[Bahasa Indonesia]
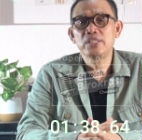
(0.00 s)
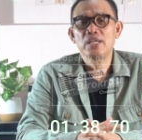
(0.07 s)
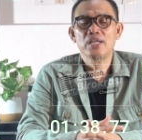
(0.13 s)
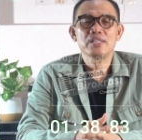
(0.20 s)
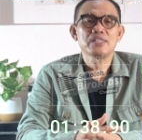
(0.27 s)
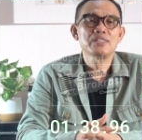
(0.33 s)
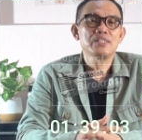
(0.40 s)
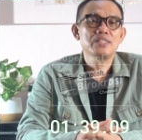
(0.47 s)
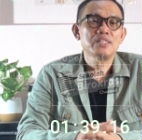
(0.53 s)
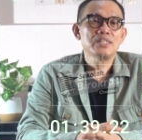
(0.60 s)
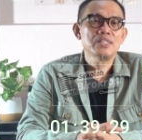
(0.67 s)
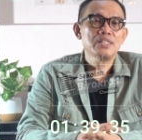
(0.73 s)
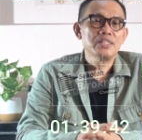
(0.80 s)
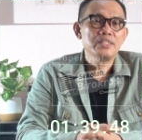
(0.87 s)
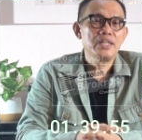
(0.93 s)
2023
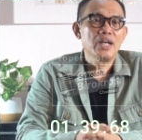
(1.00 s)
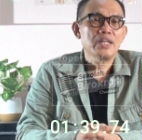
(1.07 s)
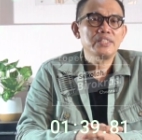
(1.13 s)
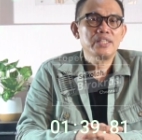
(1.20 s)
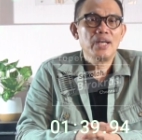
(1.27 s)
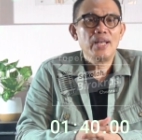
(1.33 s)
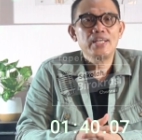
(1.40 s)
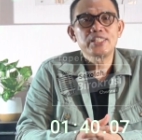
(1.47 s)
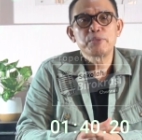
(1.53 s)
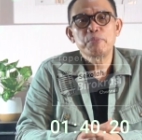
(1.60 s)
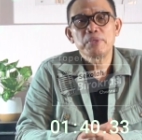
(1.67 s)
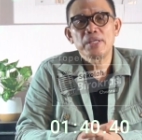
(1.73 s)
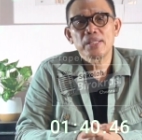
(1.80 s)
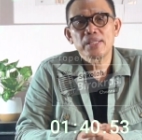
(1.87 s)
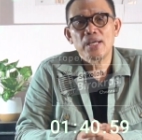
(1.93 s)
dengan jelas
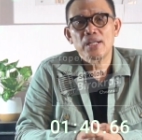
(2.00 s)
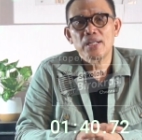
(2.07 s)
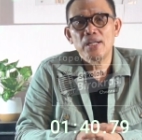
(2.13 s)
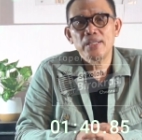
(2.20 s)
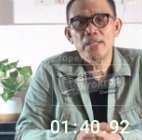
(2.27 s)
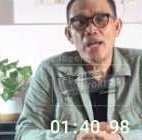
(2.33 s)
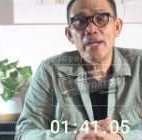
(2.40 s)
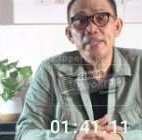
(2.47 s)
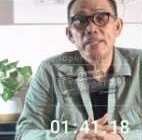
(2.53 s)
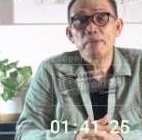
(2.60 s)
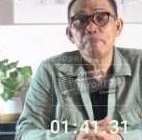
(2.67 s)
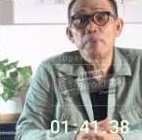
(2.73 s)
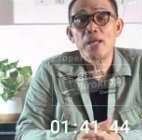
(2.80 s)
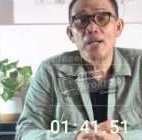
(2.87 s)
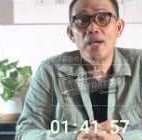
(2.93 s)
menyatakan
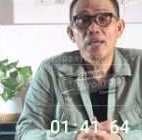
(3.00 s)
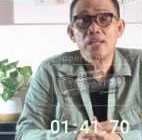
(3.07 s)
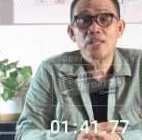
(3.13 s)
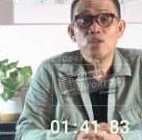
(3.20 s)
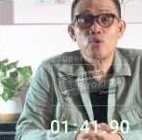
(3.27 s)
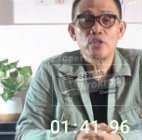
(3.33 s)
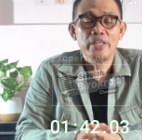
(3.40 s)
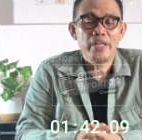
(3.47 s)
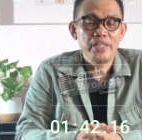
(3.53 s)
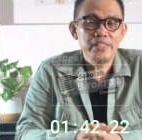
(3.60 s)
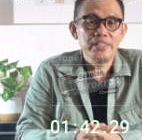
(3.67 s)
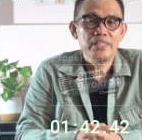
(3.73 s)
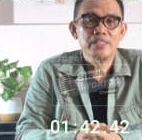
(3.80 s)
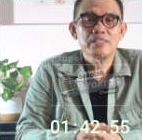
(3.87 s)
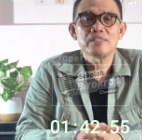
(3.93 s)
ada pelanggaran kode
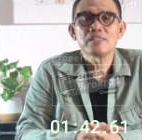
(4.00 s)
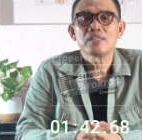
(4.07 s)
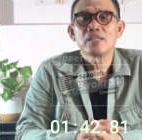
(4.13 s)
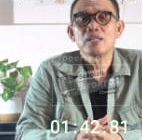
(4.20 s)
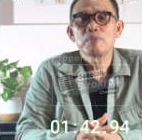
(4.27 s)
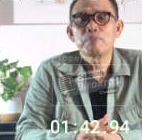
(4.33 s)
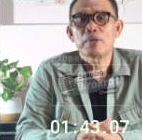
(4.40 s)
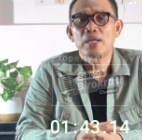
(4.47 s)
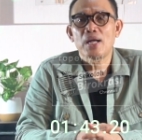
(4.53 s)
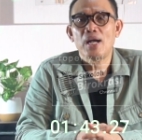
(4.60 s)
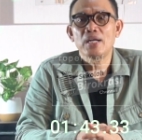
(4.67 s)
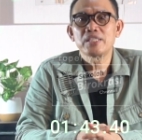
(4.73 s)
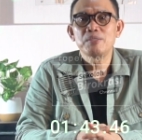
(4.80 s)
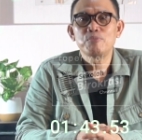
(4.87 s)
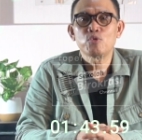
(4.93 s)
etik para
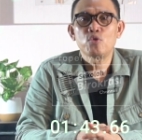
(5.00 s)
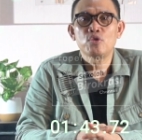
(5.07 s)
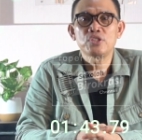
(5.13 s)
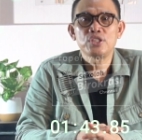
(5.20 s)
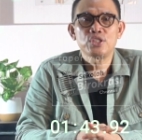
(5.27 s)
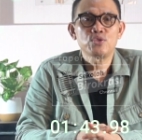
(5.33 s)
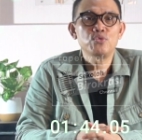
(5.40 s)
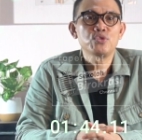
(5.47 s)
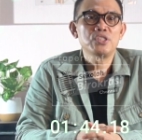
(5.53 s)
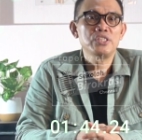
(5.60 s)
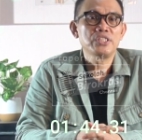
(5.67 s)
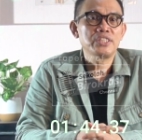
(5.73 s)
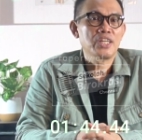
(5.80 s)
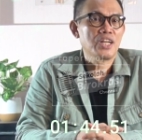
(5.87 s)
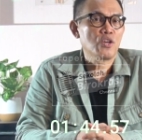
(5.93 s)
hakim
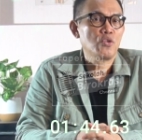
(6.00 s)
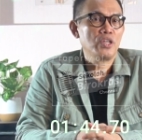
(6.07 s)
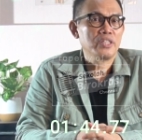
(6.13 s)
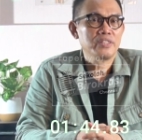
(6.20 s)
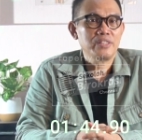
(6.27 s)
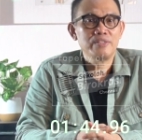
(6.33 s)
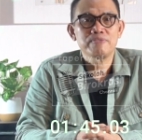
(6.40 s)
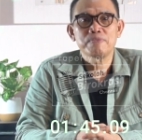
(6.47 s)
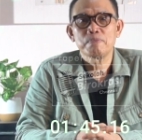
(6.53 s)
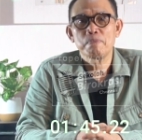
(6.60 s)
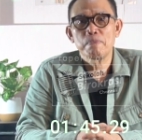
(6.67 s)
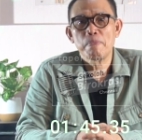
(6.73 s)
konstitusi secara kolektif